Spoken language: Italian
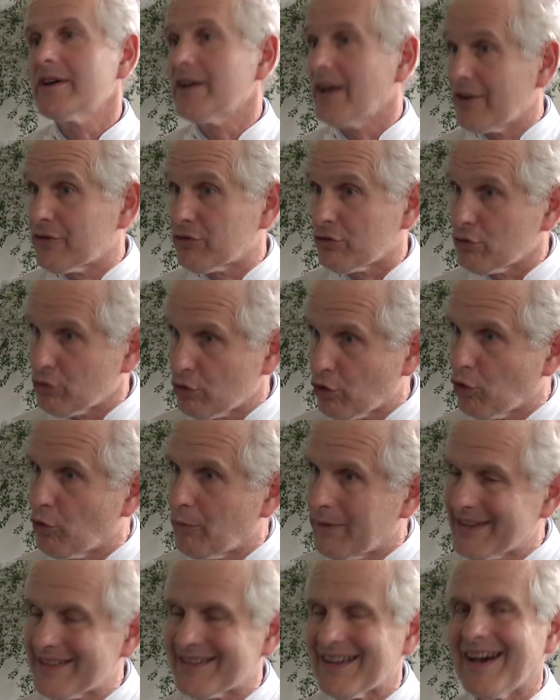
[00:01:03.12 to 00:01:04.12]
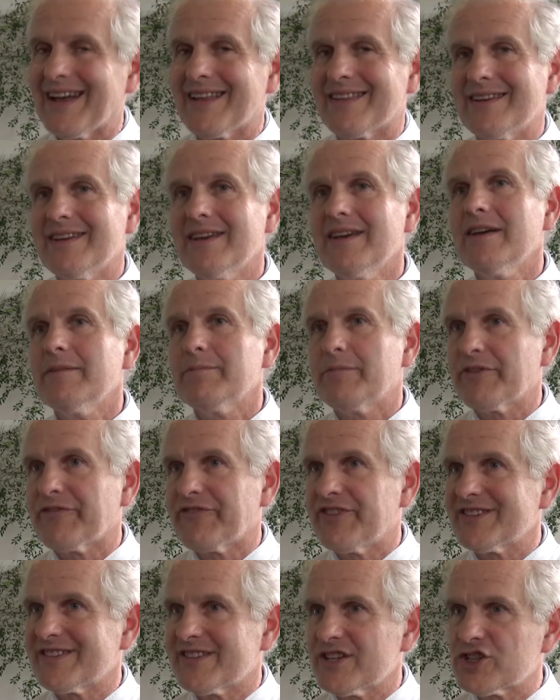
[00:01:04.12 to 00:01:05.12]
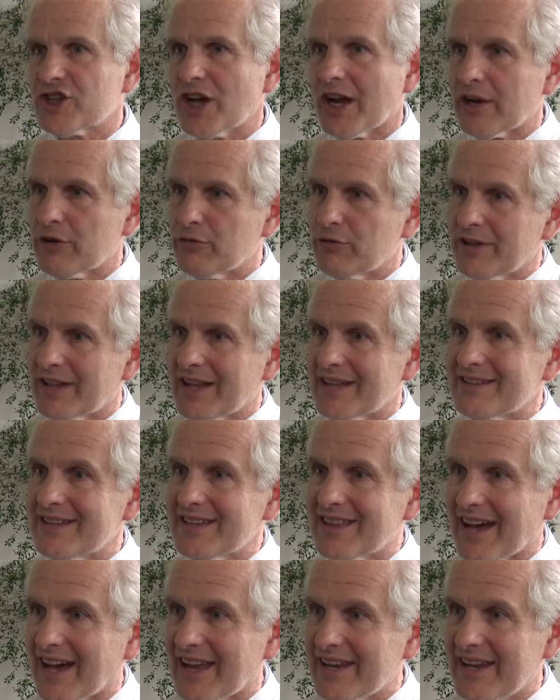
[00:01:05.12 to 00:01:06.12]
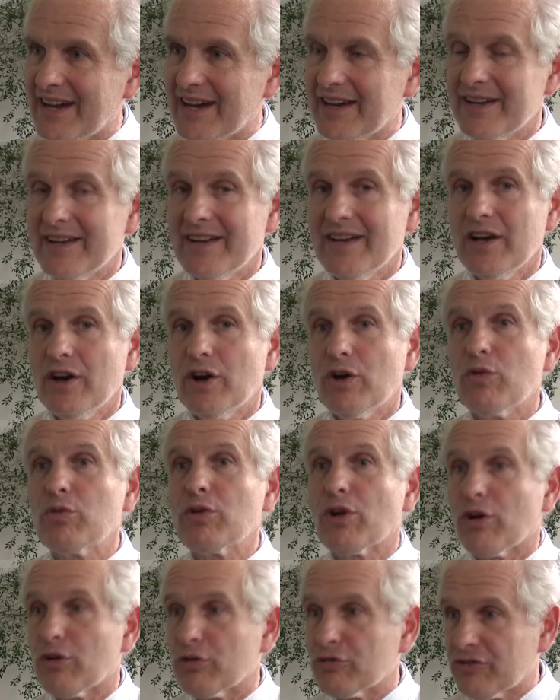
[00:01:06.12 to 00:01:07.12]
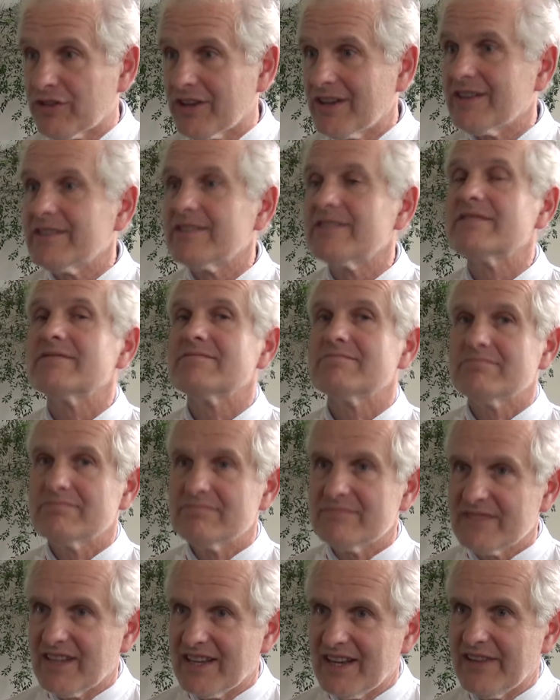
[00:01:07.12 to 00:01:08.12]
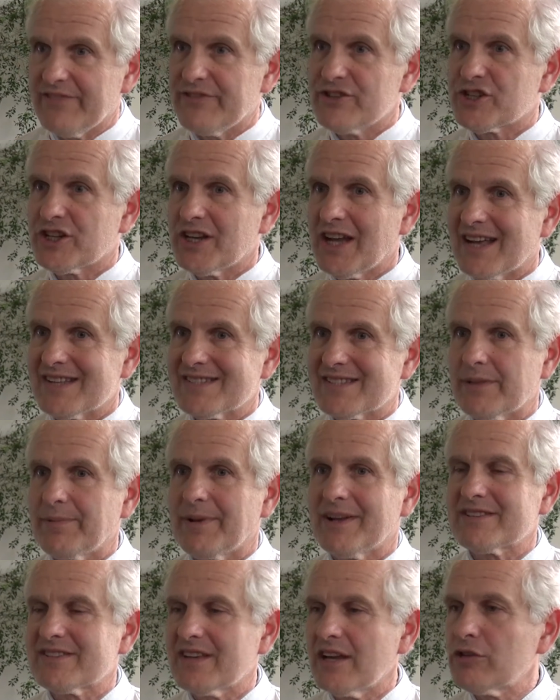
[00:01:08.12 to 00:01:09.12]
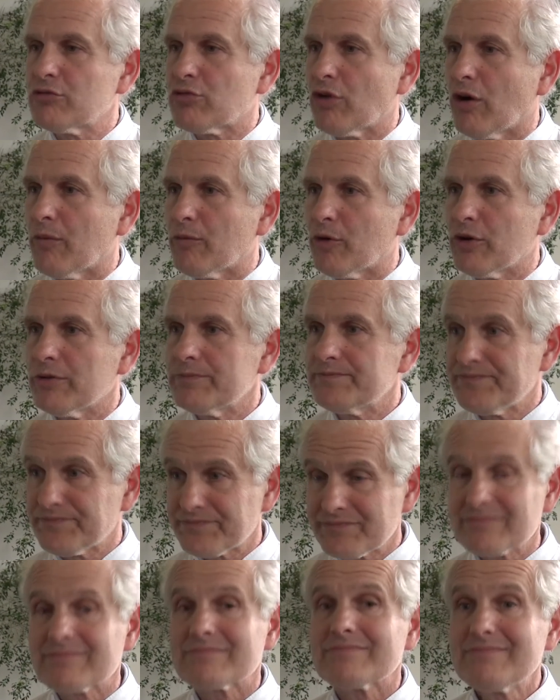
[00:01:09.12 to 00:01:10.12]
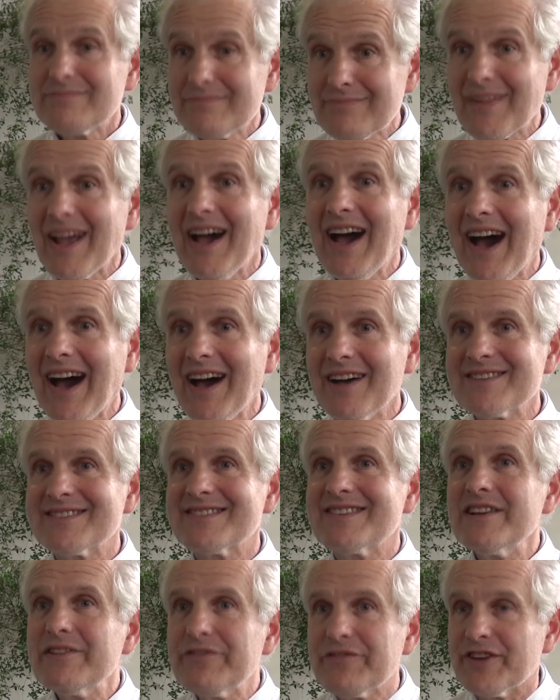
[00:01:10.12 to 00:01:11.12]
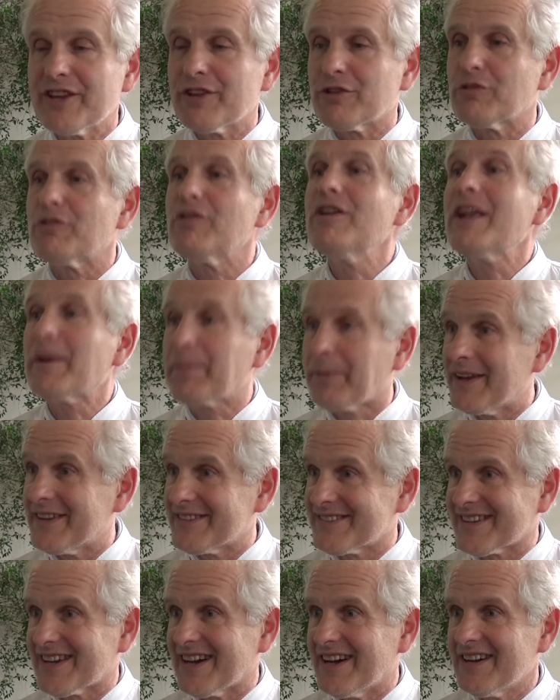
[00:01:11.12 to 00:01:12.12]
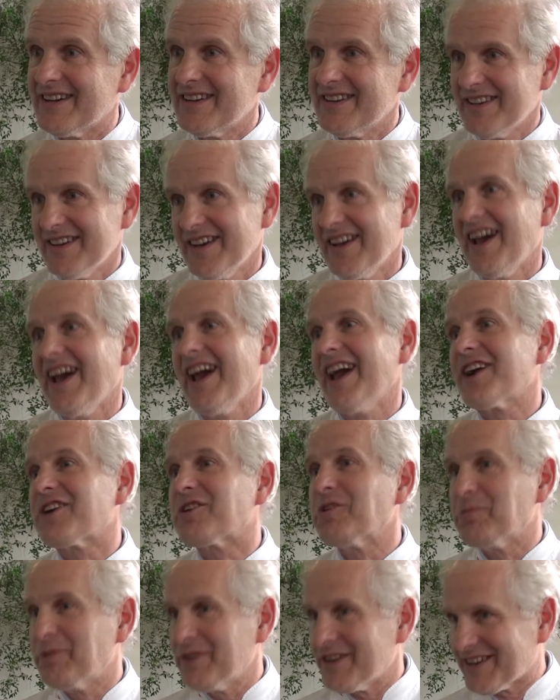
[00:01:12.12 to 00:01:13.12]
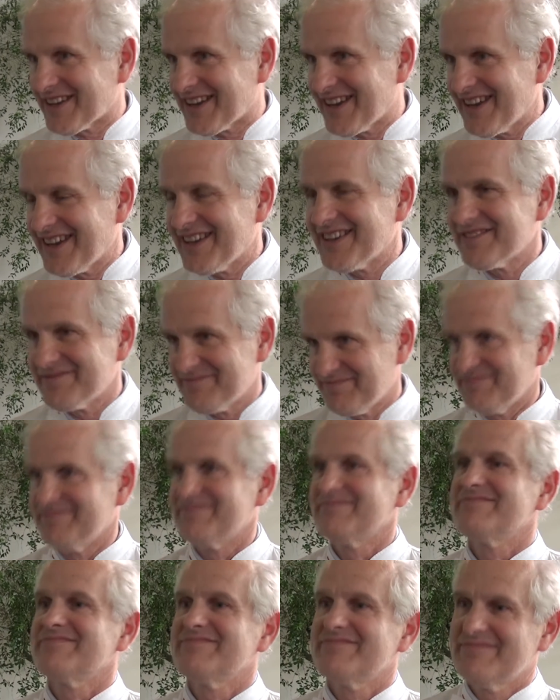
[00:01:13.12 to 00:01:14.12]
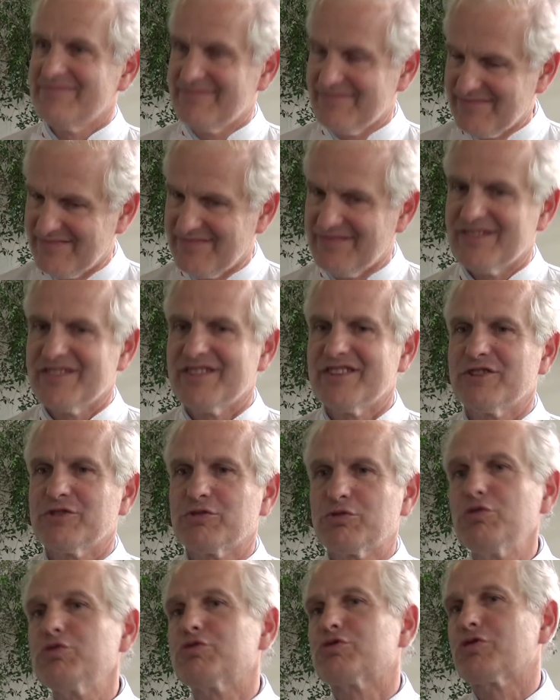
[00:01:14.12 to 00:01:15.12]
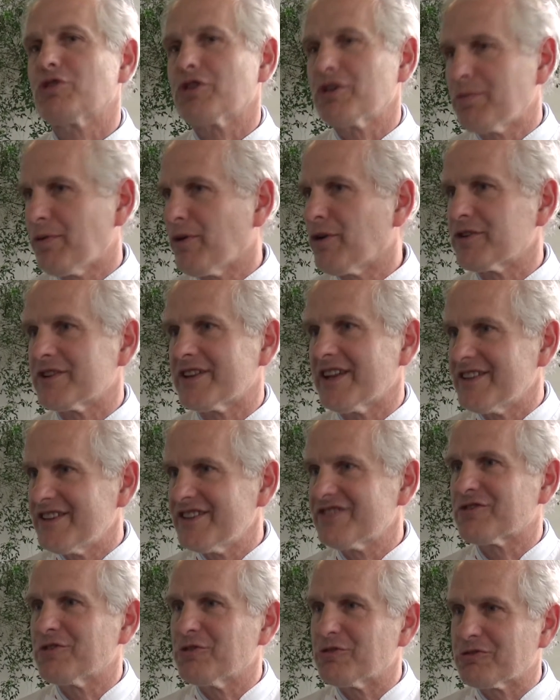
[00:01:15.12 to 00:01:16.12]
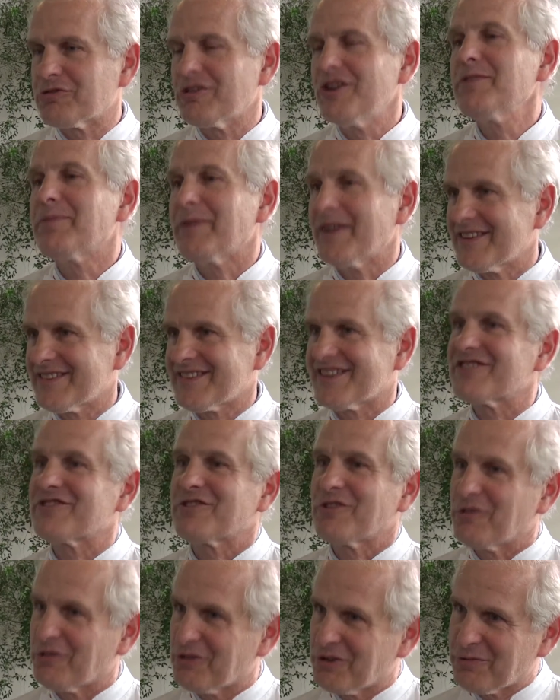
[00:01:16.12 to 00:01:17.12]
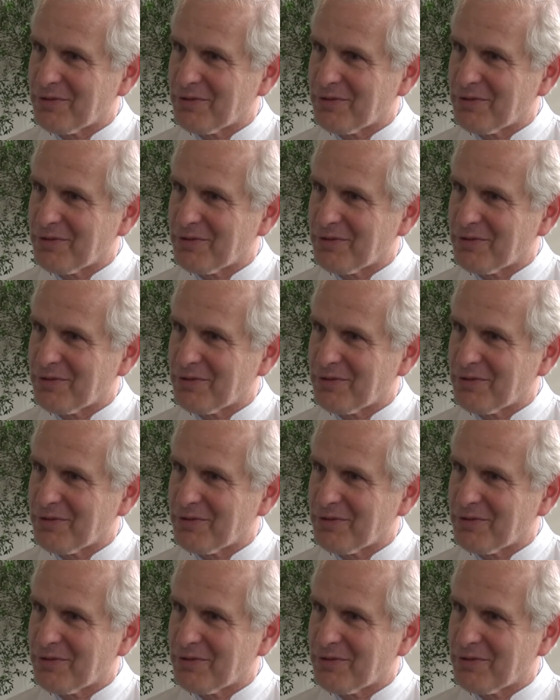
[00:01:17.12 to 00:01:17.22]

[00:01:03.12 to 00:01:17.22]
e sono documentati, per festeggiare l'unità d'Italia, un oste nelle vicinanze di Piazza del Duomo ha servito la pesca. Ecco perché tutto riporta al discorso le pesche sono di